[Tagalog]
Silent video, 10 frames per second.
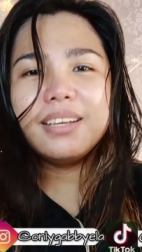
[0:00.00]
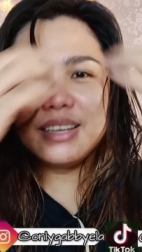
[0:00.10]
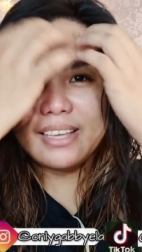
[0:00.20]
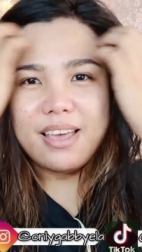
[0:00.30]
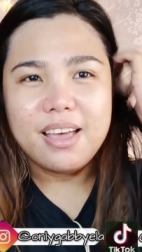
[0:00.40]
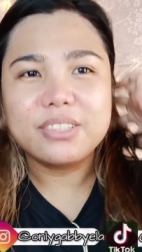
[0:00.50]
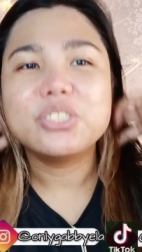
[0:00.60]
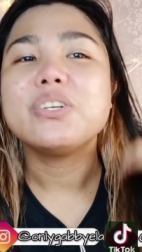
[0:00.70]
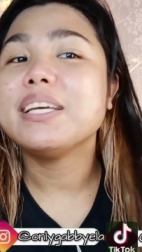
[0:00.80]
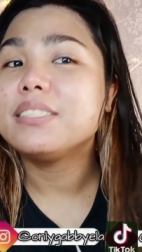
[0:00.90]
Ayan.
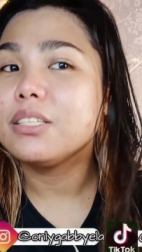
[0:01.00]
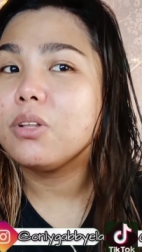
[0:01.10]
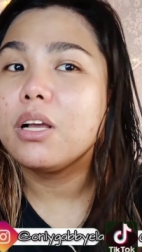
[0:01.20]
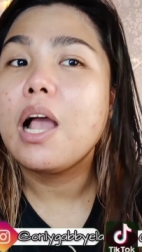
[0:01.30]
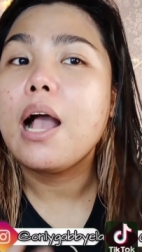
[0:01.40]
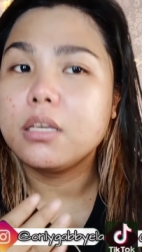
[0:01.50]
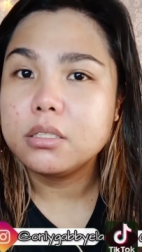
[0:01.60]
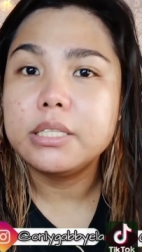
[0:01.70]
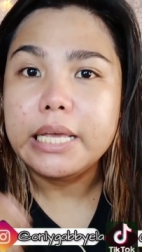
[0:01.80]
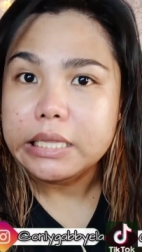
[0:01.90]
So guys, ito lang
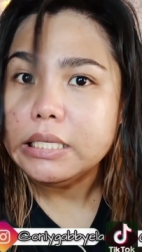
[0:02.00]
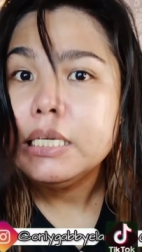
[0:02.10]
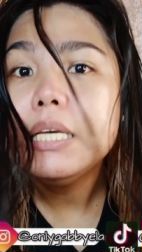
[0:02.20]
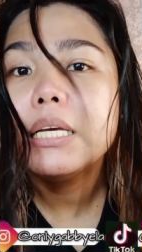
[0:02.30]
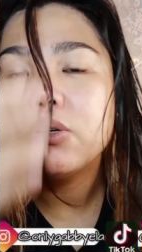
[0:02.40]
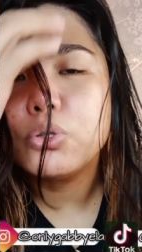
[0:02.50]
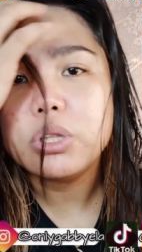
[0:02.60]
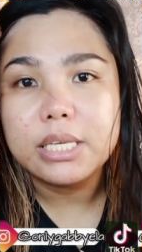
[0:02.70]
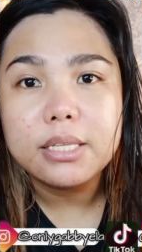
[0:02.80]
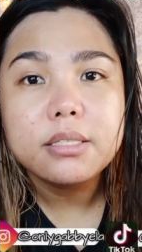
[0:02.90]
aking daily
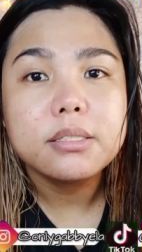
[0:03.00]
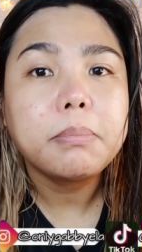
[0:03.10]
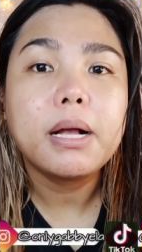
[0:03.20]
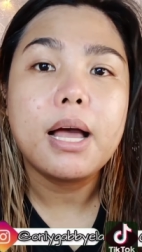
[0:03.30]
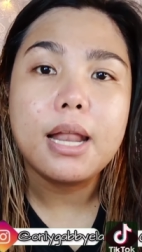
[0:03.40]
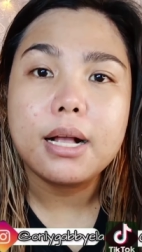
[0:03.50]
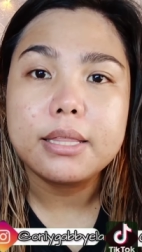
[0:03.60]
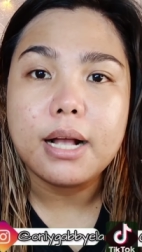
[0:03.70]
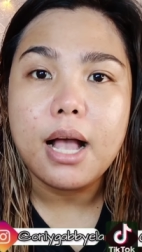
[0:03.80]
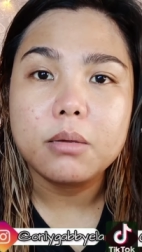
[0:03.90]
routine sa
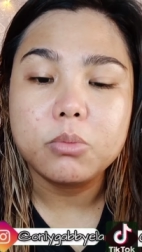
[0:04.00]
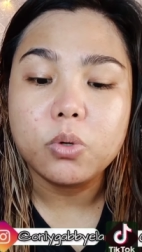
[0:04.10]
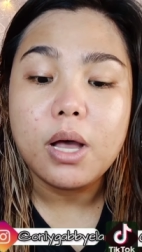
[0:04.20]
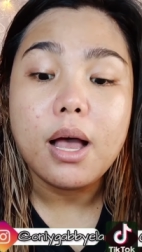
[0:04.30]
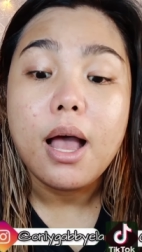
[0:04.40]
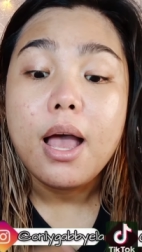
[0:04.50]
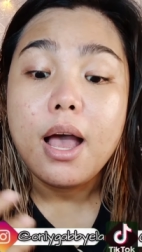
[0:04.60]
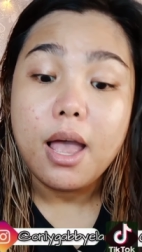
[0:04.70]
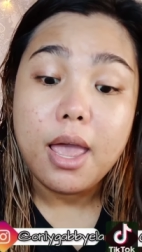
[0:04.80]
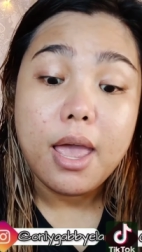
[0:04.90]
pag-aalaga ng aking mukha.
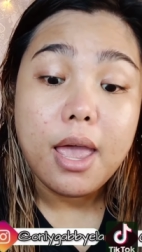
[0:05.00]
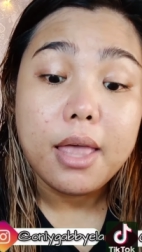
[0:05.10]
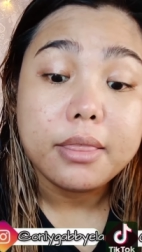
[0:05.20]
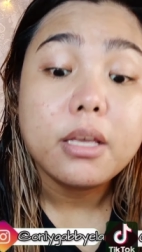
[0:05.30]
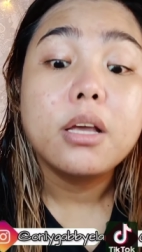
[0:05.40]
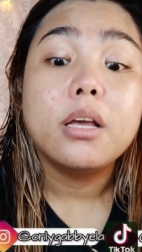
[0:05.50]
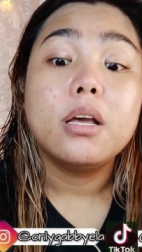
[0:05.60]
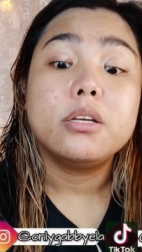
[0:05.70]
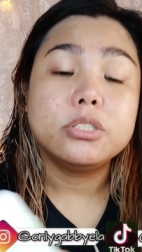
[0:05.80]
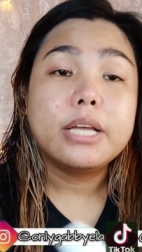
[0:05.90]
And
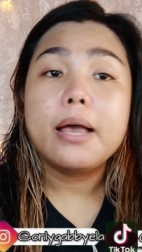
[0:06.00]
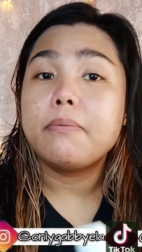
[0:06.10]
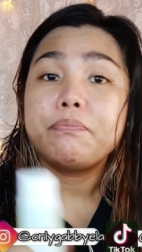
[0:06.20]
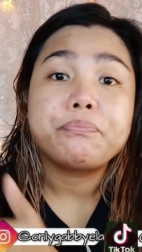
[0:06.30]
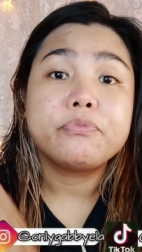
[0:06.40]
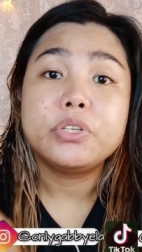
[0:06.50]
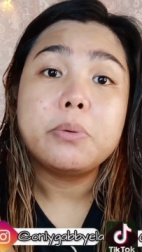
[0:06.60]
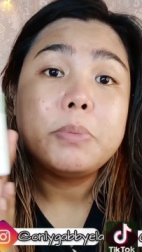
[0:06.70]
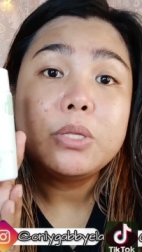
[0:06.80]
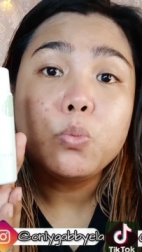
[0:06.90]
yun nga, For
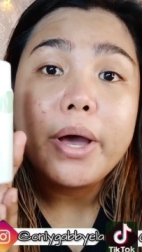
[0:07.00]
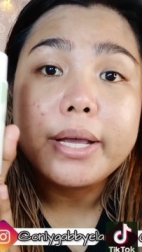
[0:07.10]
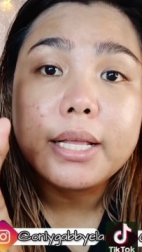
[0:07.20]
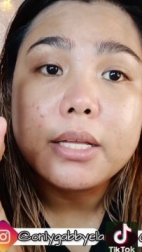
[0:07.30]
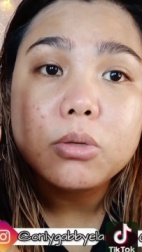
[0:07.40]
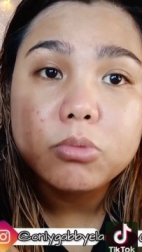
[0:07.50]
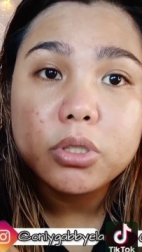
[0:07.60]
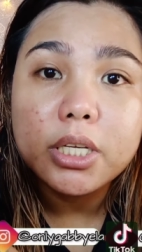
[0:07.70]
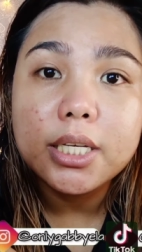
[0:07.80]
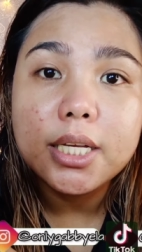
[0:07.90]
the meanwhile, ito
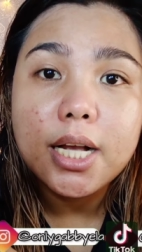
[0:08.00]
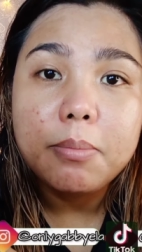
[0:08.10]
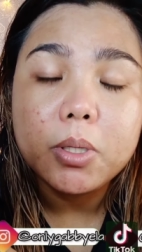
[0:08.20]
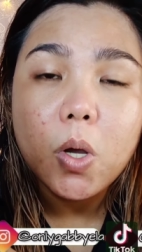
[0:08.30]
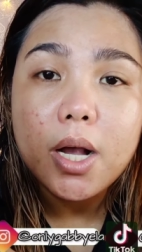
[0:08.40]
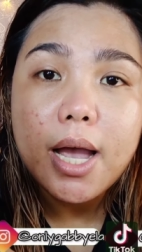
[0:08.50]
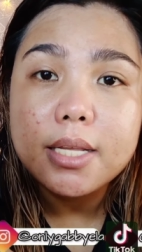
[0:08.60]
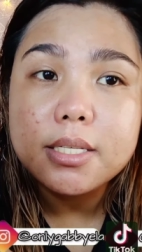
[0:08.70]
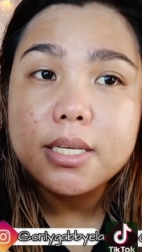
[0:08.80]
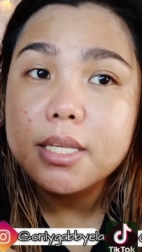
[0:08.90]
muna yung ginagamit ko, ang
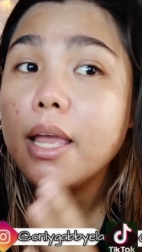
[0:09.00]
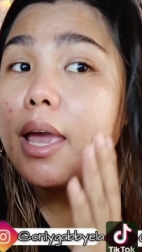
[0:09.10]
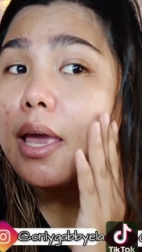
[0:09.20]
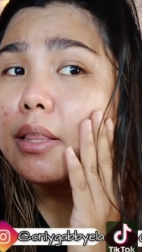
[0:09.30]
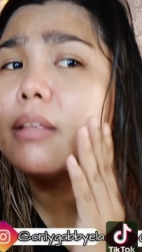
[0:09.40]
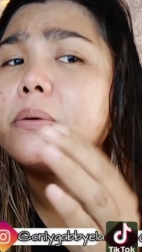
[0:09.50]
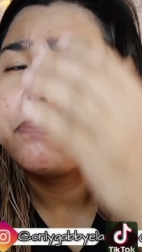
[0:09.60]
Kali Skin. And